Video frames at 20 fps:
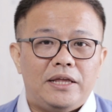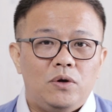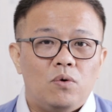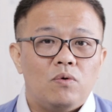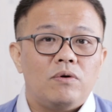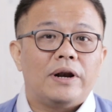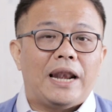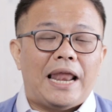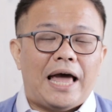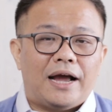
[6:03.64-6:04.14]
ใน
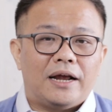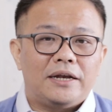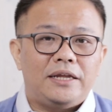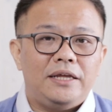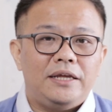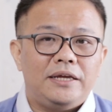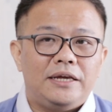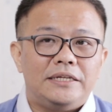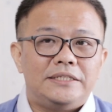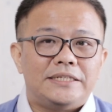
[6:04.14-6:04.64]
ยุคหลัง
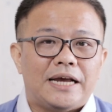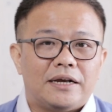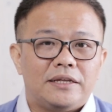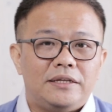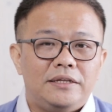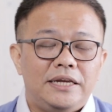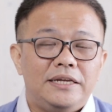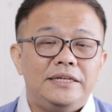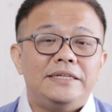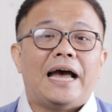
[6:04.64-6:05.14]
ที่คริสตจักร
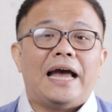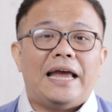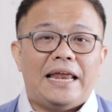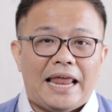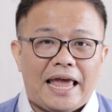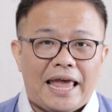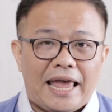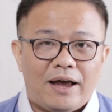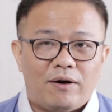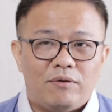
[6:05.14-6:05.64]
ยิ่งใหญ่
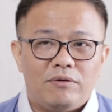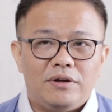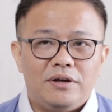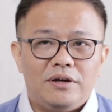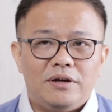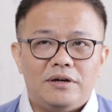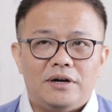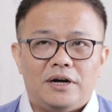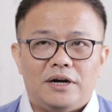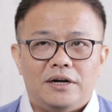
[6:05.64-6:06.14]
แล้ว
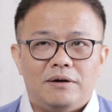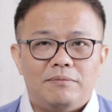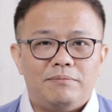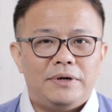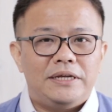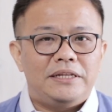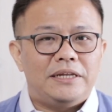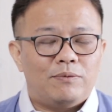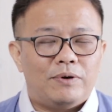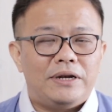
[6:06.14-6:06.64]

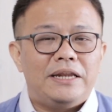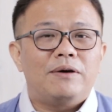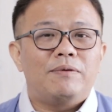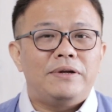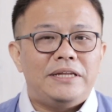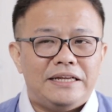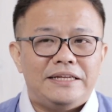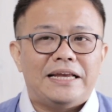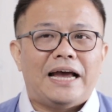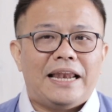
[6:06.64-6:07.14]
ไม่ถึงว่าเรียก
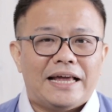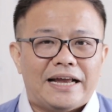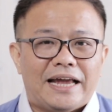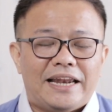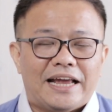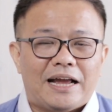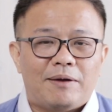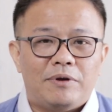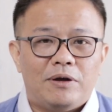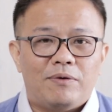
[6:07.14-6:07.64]
ว่ายิ่งใหญ่แล้วกั
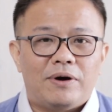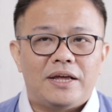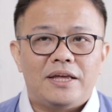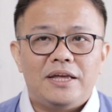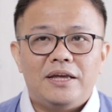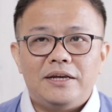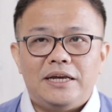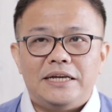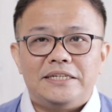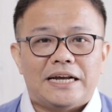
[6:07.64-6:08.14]
นนะครับเรียกว่า
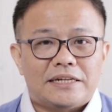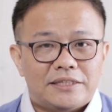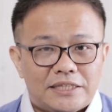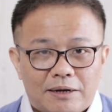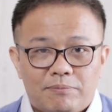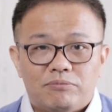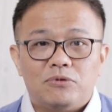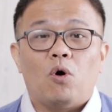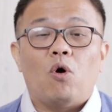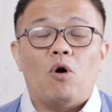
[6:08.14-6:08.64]
คริสตจักร
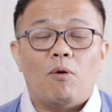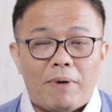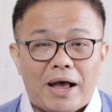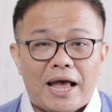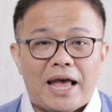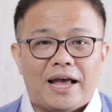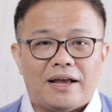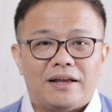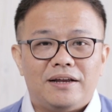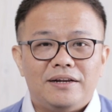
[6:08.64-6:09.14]
เติบโต
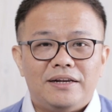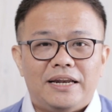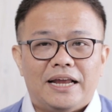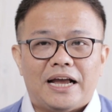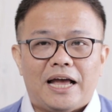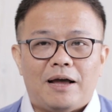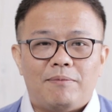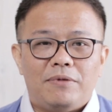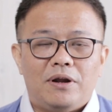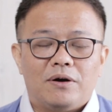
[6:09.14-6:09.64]
มาก
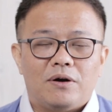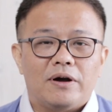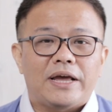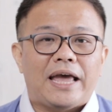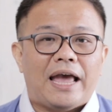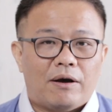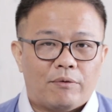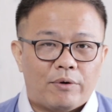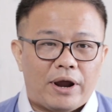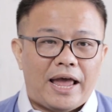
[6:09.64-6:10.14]
นะครับแล้วก็
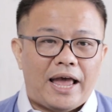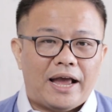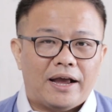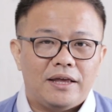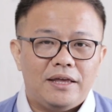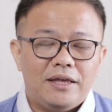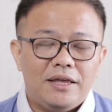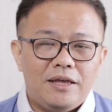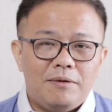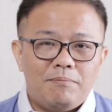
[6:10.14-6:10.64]
แข็งแรง
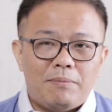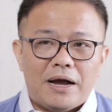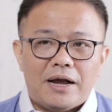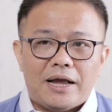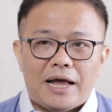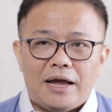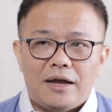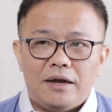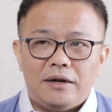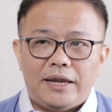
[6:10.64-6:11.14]
บาง
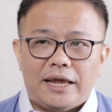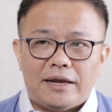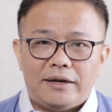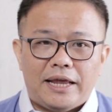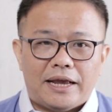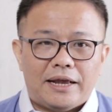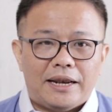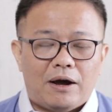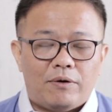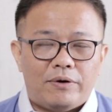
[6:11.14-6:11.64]
ครั้ง
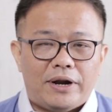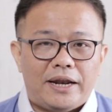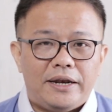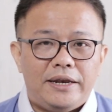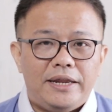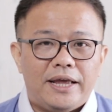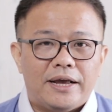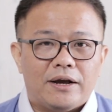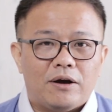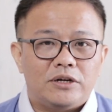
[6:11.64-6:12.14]
เด็กๆเหล่านั้น
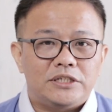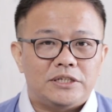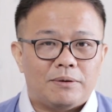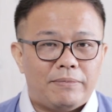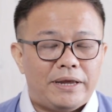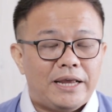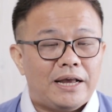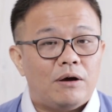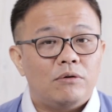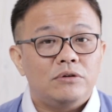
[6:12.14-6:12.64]
เนี่ยก็จะ
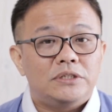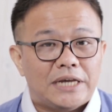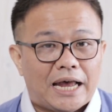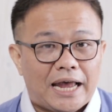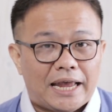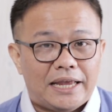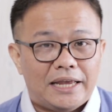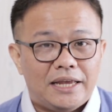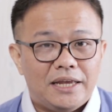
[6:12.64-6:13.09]
ไม่เข้าใจ